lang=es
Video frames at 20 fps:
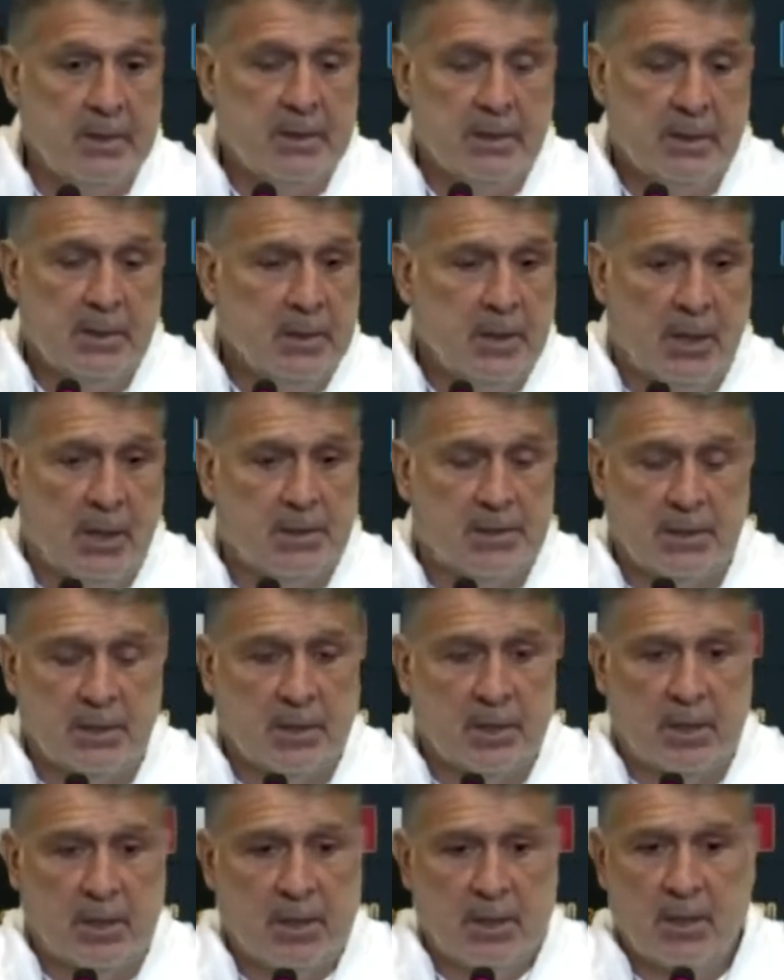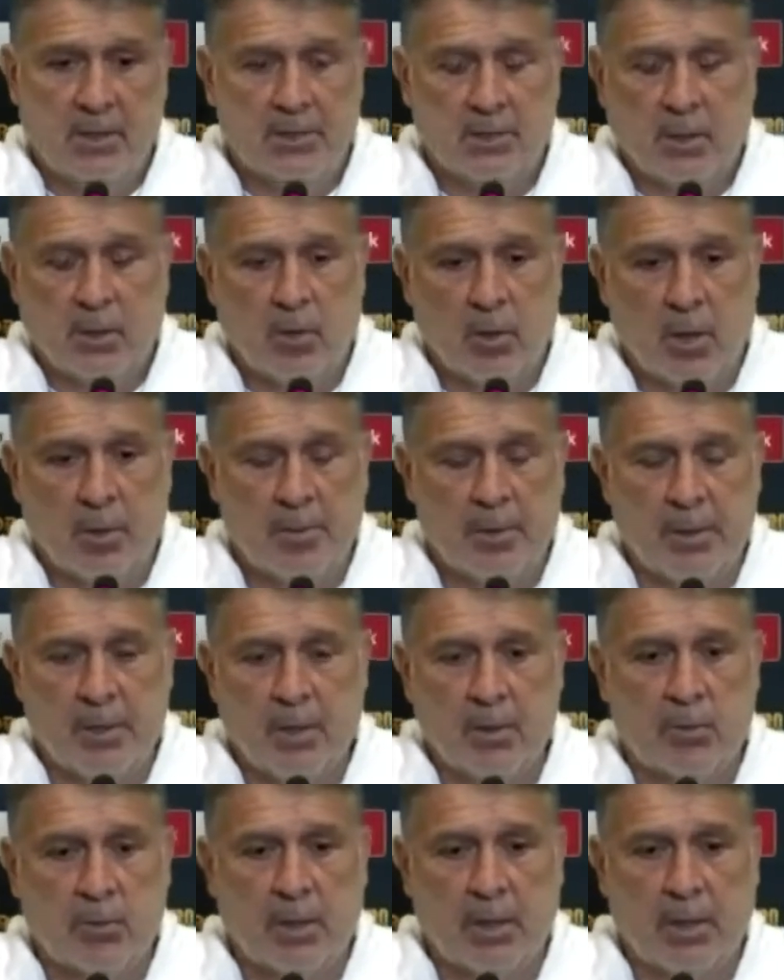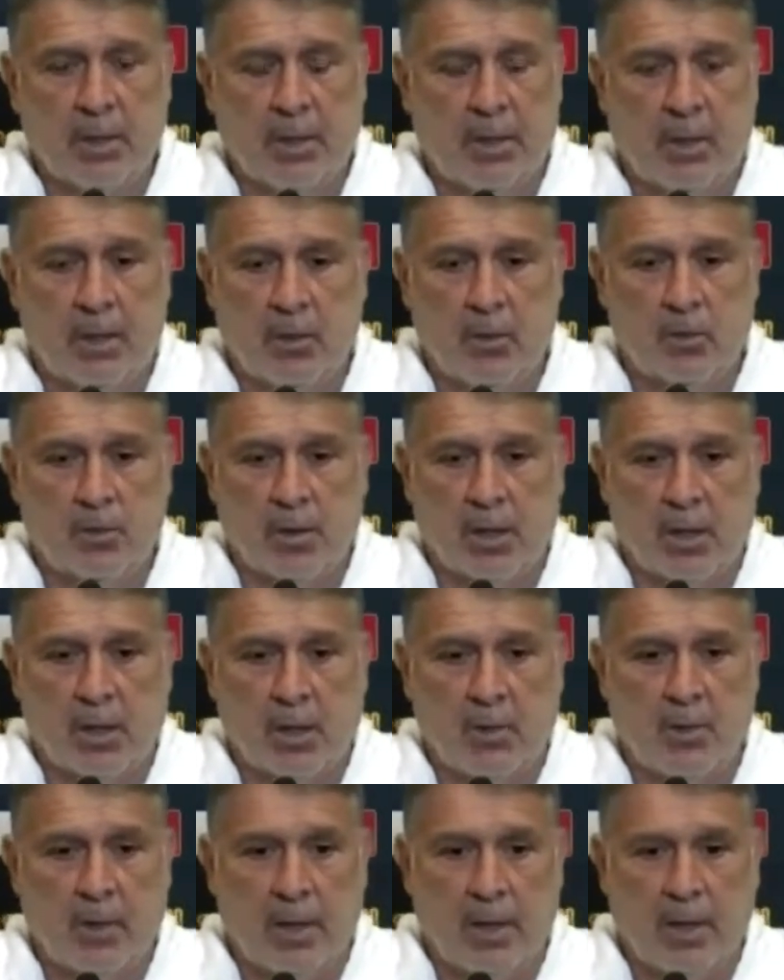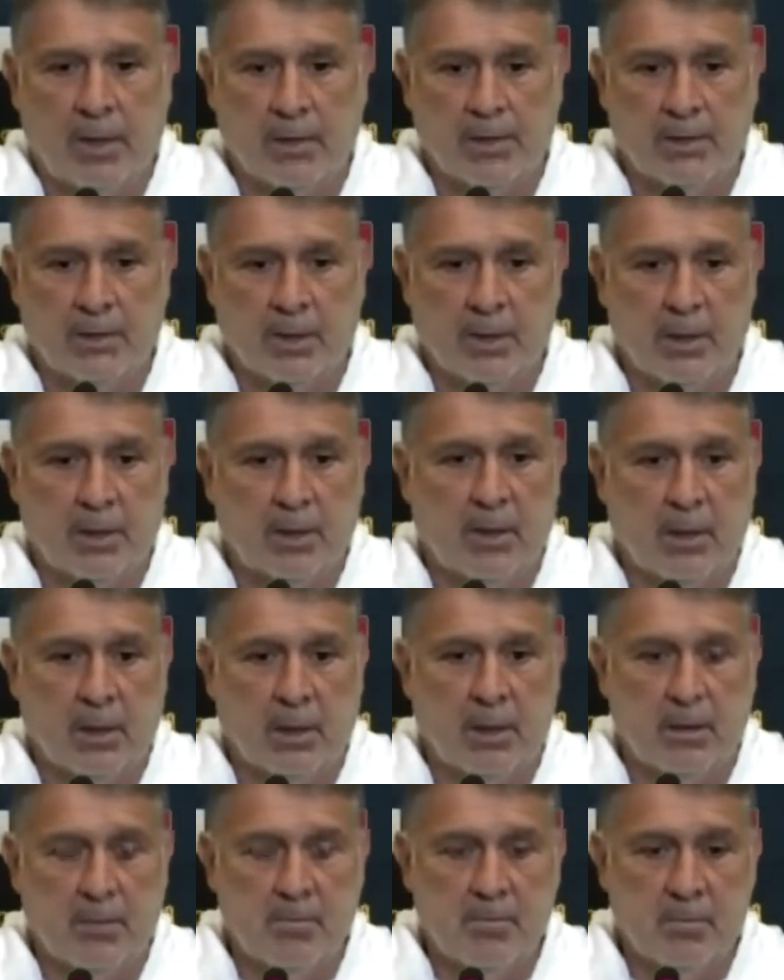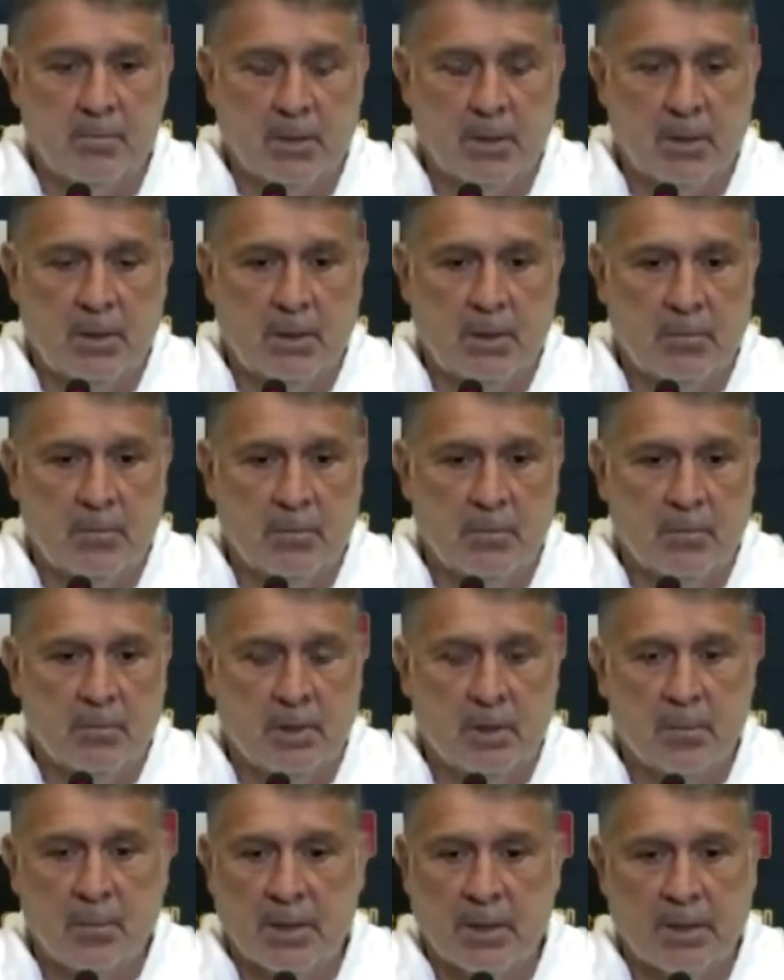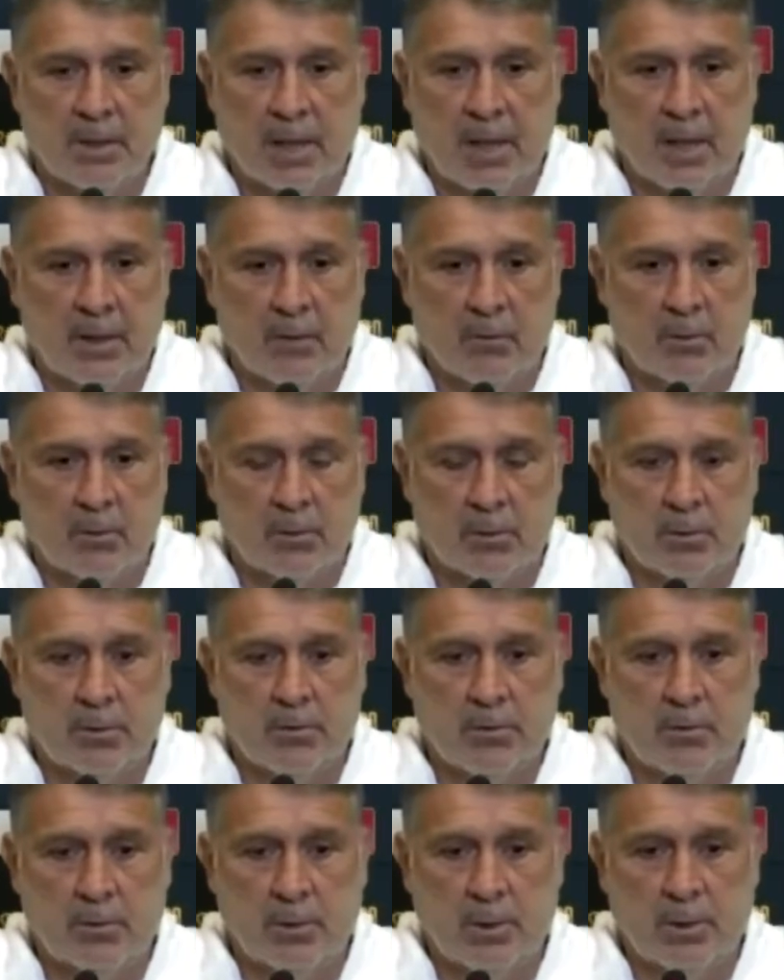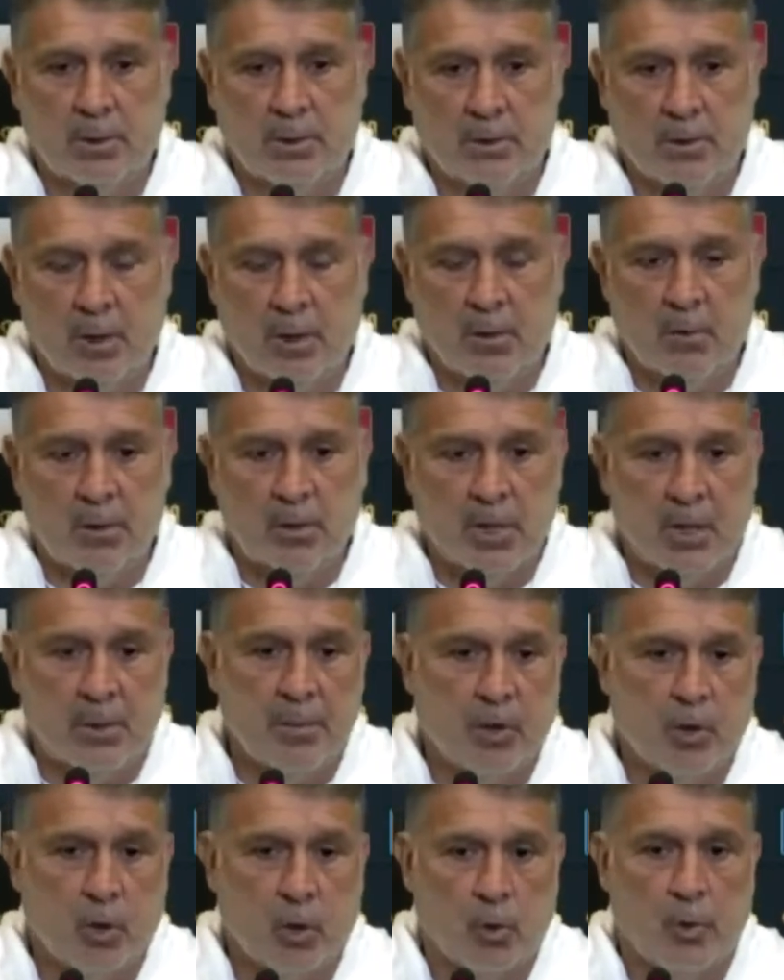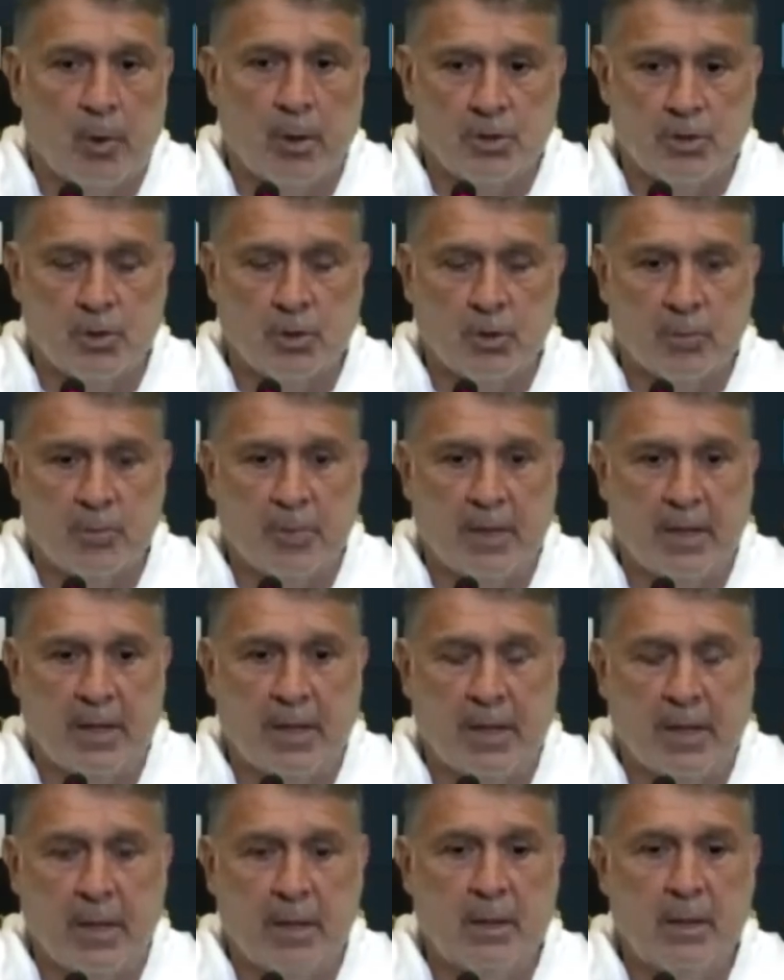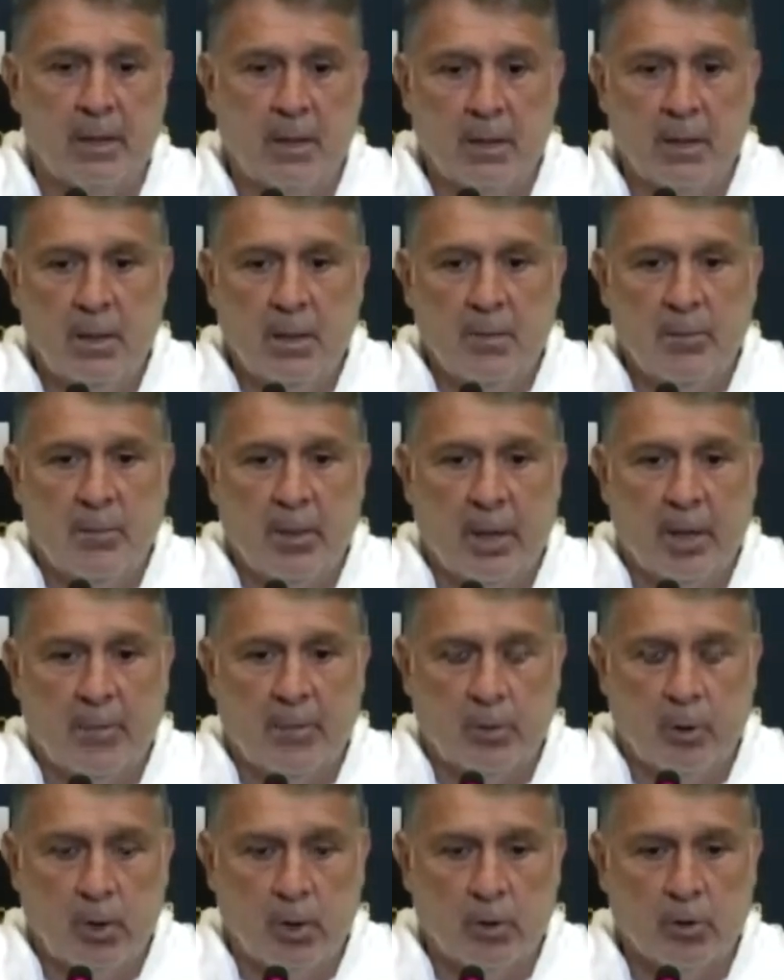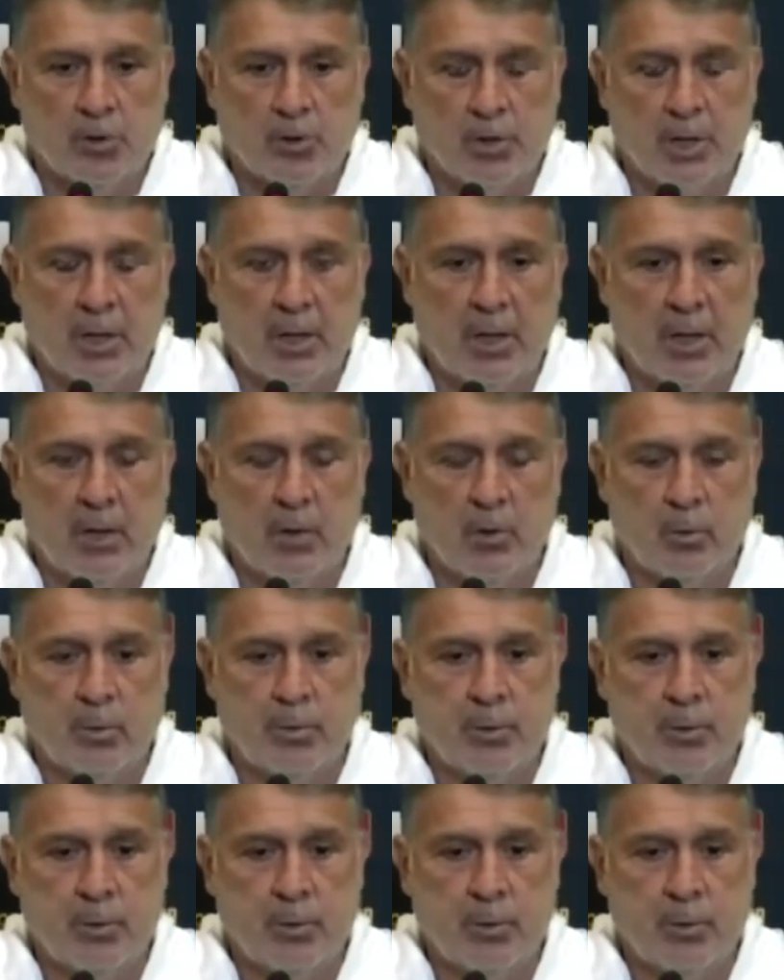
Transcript: Así que seguramente cualquiera de los tres rivales este, eh, demandarán este, nuestra mejor versión para, para poder conseguir el grupo.